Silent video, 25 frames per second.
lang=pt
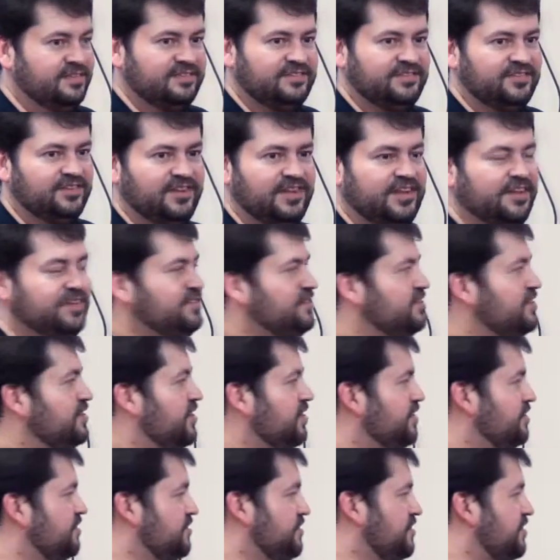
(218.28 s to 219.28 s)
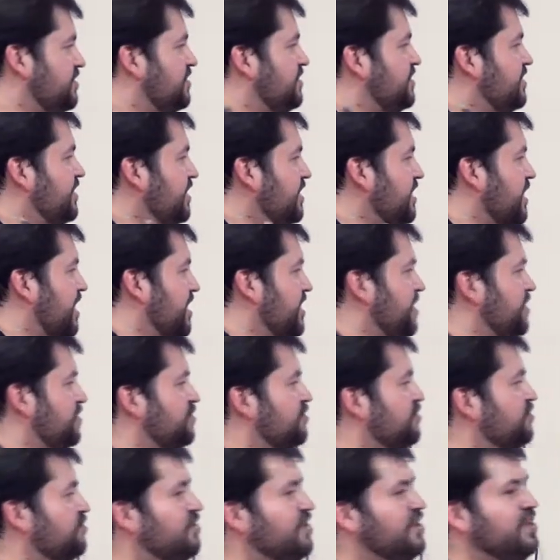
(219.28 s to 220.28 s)
Ninguém te, te, ensina
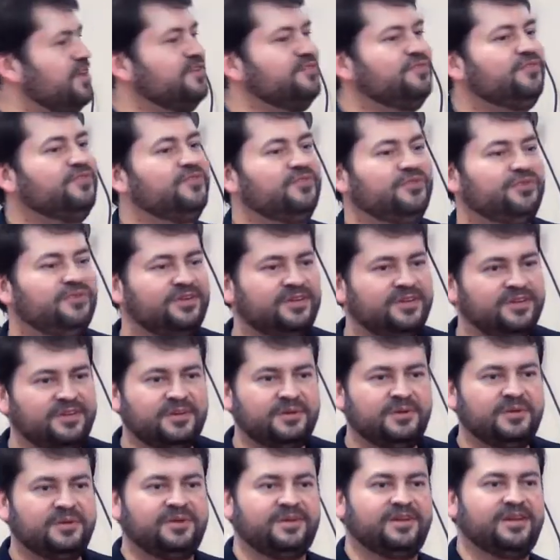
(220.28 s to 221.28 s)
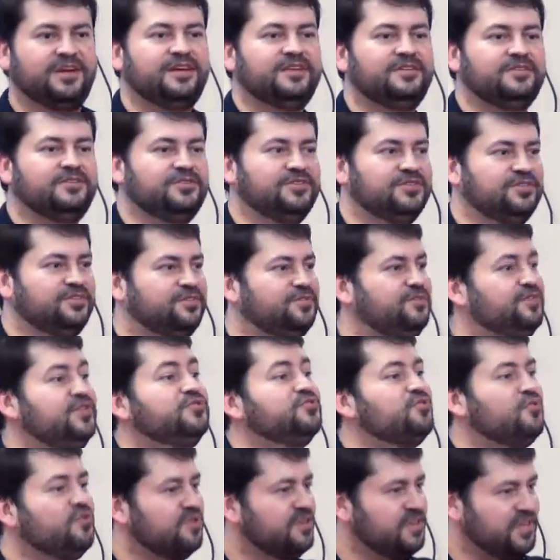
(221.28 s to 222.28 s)
isso no livro né, de, de
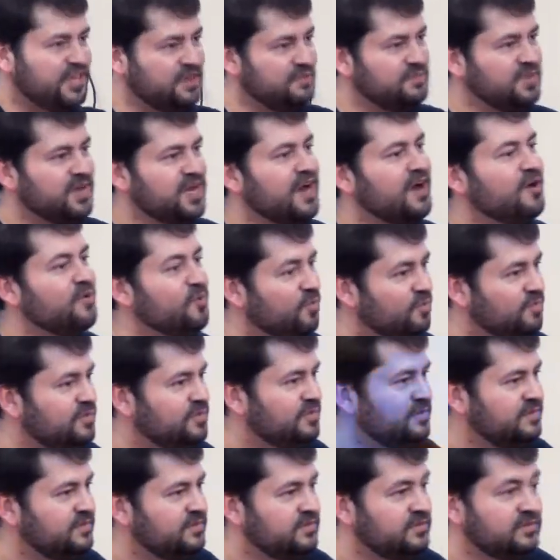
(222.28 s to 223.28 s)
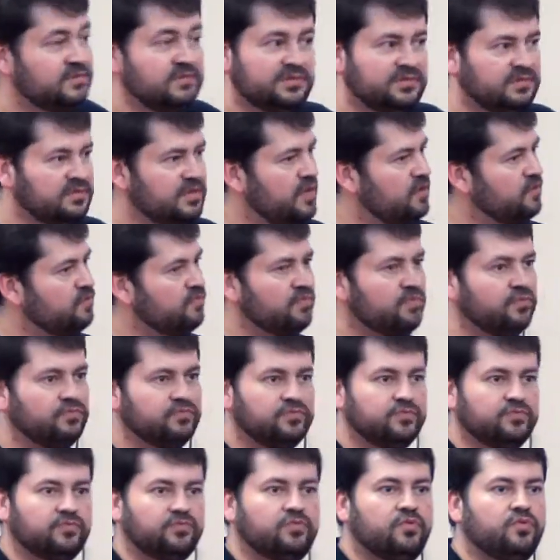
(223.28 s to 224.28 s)
Físico-Química 1. É um,
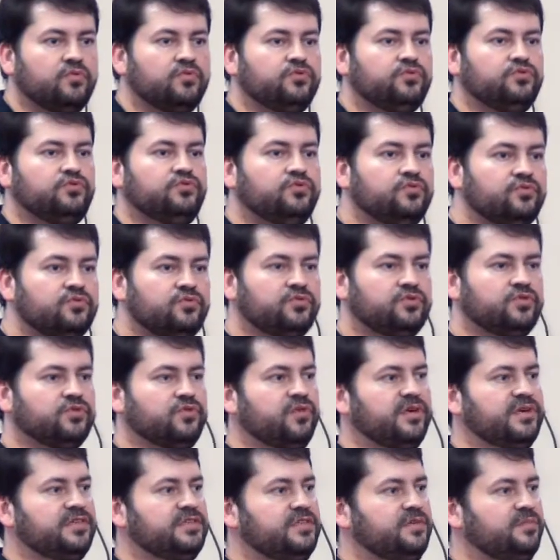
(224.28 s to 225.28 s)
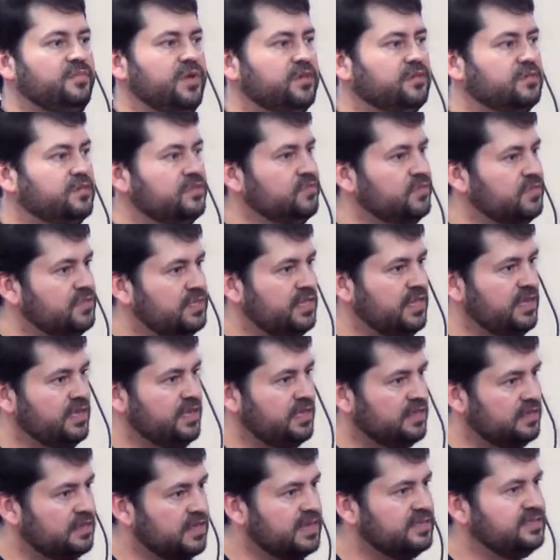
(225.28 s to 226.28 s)
um, conjunto de conhecimentos que você tem
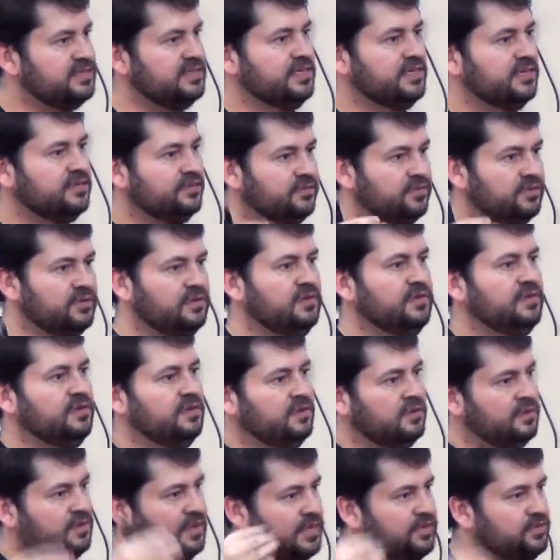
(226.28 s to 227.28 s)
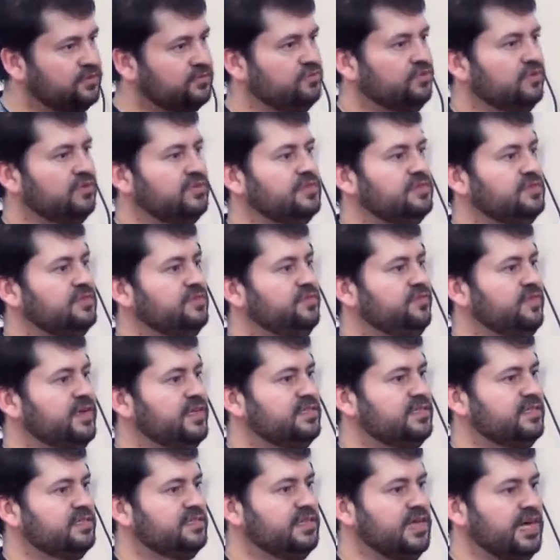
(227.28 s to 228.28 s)
que ir trazendo né, de todas as
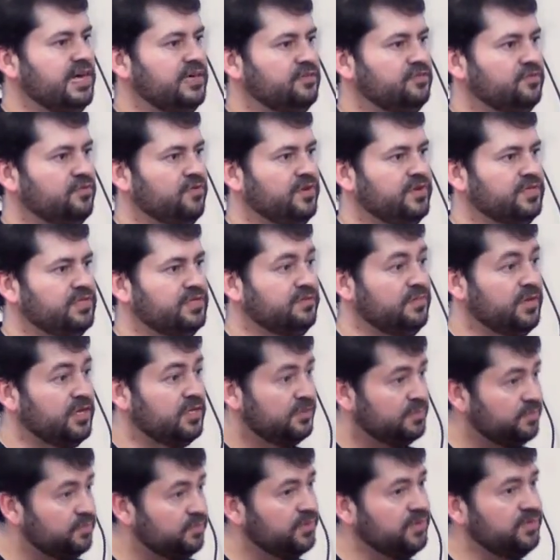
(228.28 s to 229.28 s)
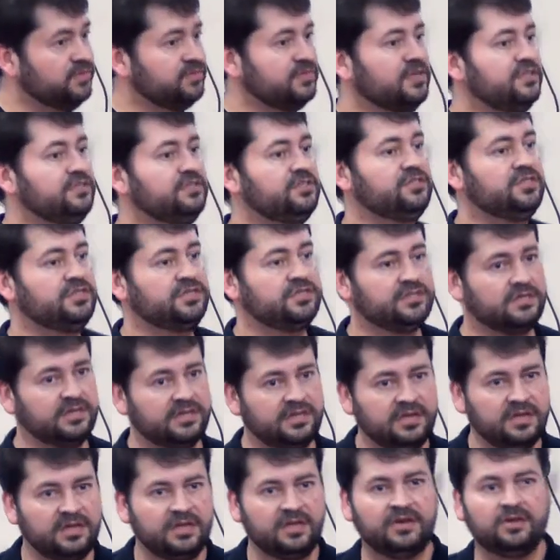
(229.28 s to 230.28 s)
diversas áreas do conhecimento, e por isso que a gente diz
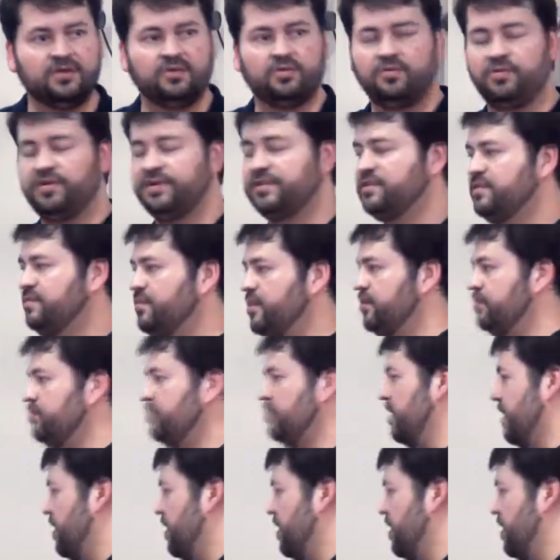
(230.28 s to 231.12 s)
que o conhecimento